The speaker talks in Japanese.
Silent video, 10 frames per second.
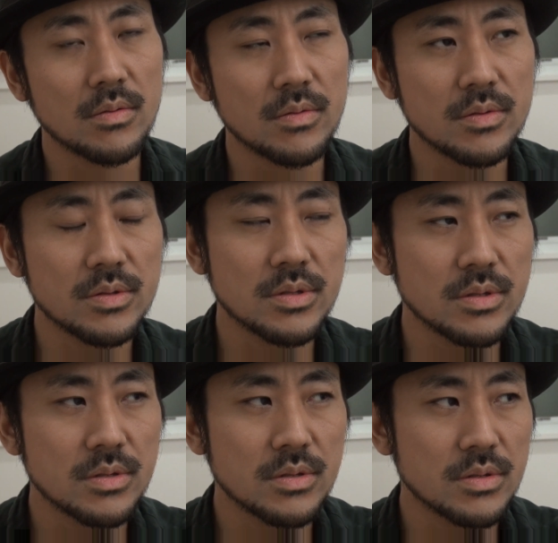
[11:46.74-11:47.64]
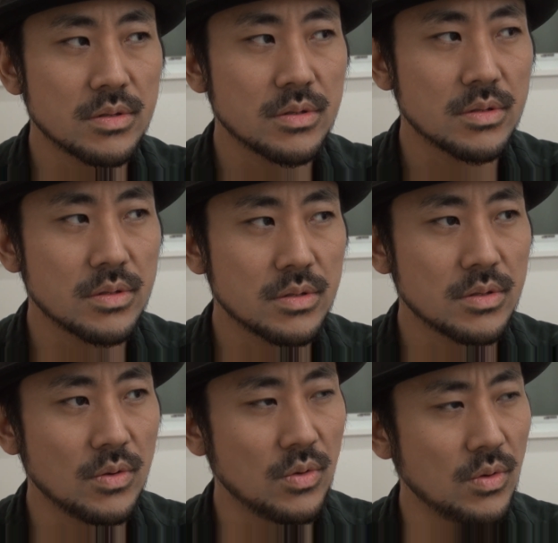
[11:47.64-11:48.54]
主張していくのか、
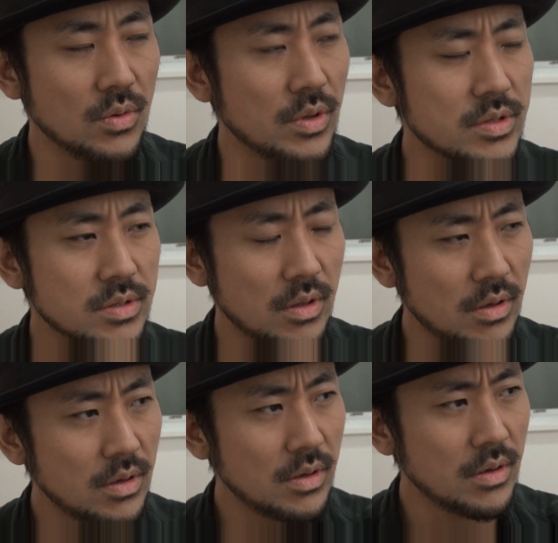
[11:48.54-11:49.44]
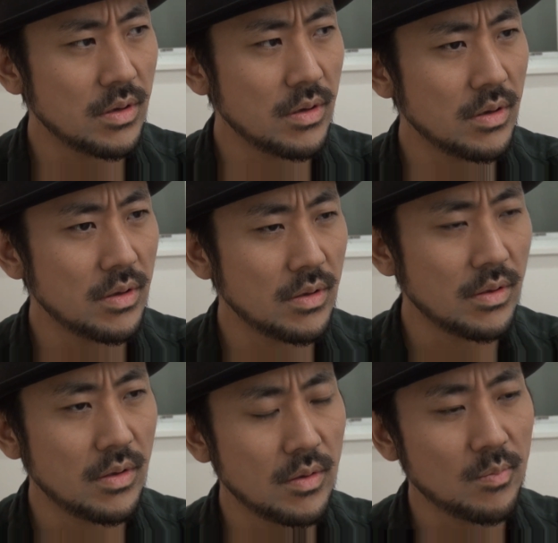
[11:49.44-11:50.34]
うん、そうですね
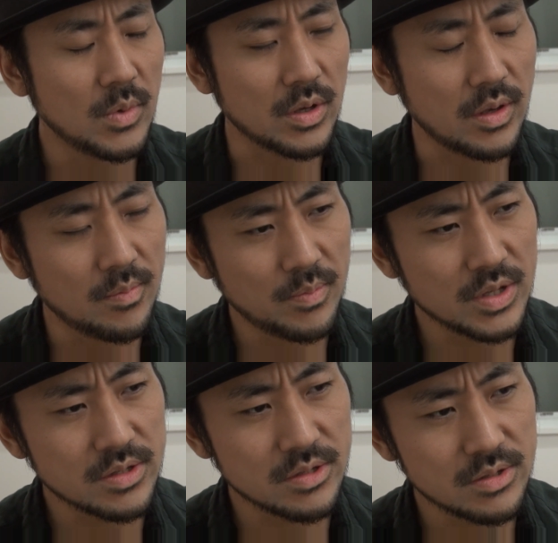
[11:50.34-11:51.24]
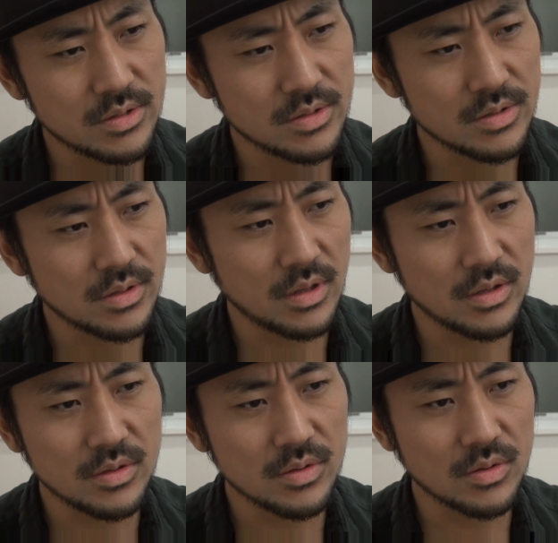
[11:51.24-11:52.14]
まあ、原発で
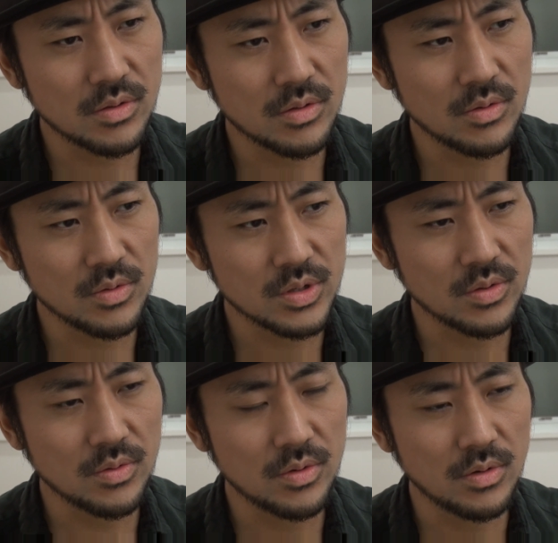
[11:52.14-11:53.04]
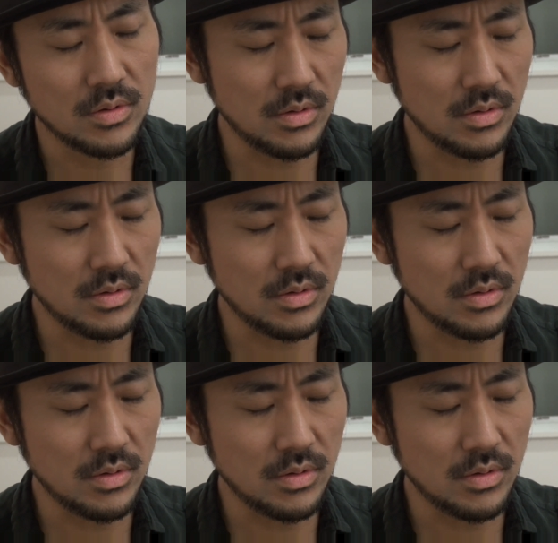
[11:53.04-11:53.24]
いうとその